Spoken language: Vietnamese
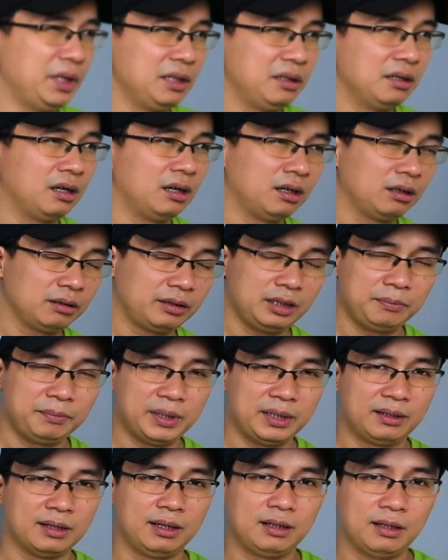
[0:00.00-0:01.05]
bình thường thì
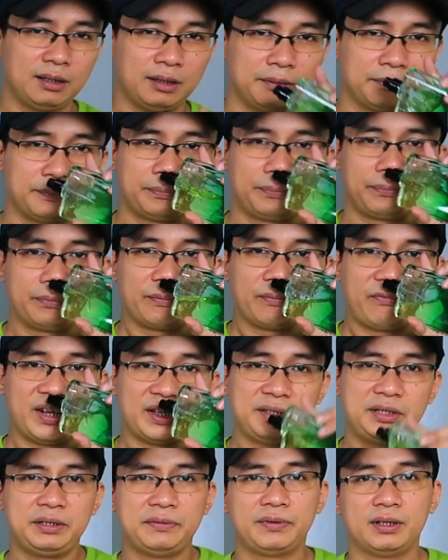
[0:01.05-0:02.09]
mình thấy là
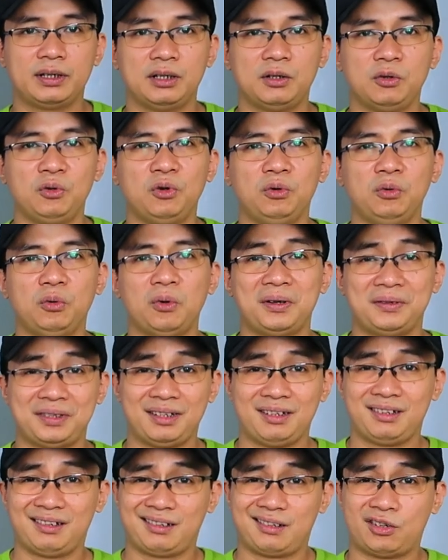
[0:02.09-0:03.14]
Vetiver luôn luôn
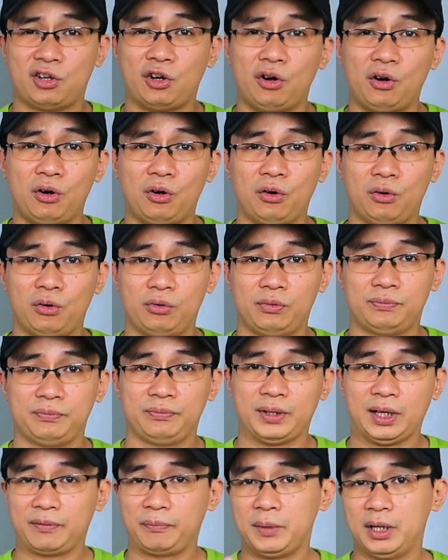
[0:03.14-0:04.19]
rất là khô
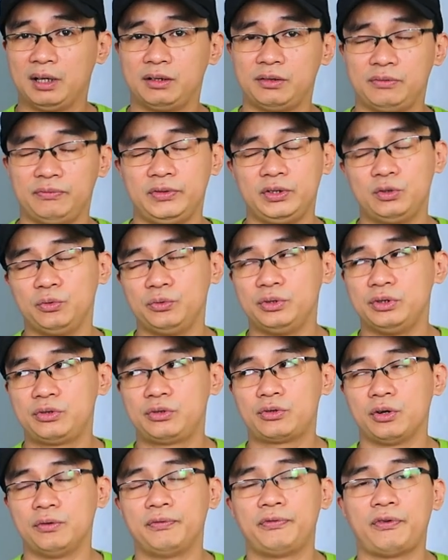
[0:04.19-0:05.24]
đặc biệt là ví dụ như
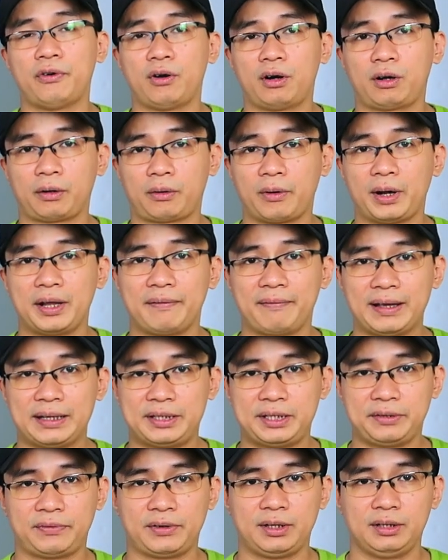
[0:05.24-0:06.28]
Tom Ford Grey
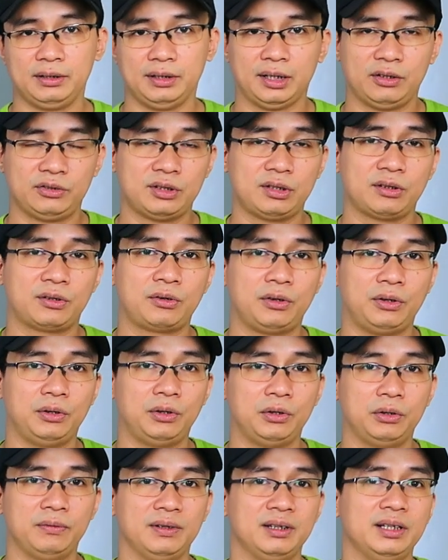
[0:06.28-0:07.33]
Vetiver nó rất là
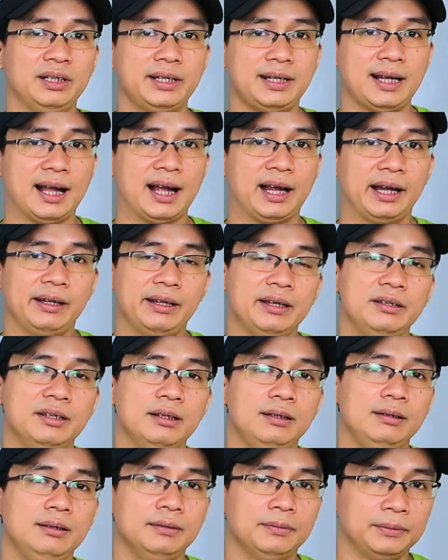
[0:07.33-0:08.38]
khô và hơi ngái thế
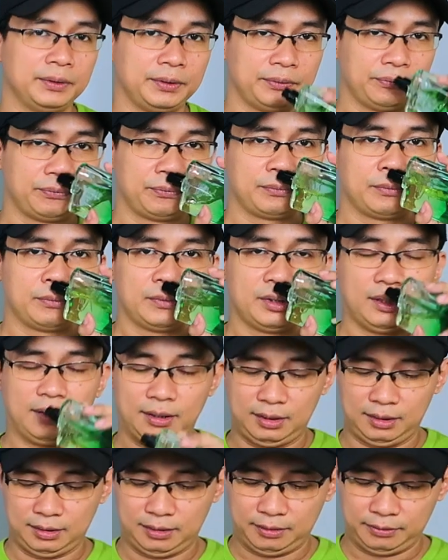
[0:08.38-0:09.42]
nhưng
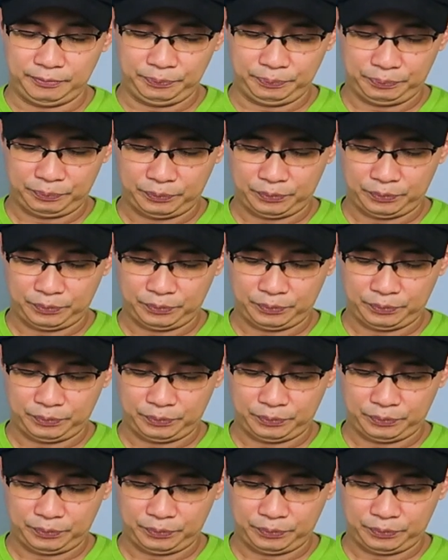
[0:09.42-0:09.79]
ở ờ, uh,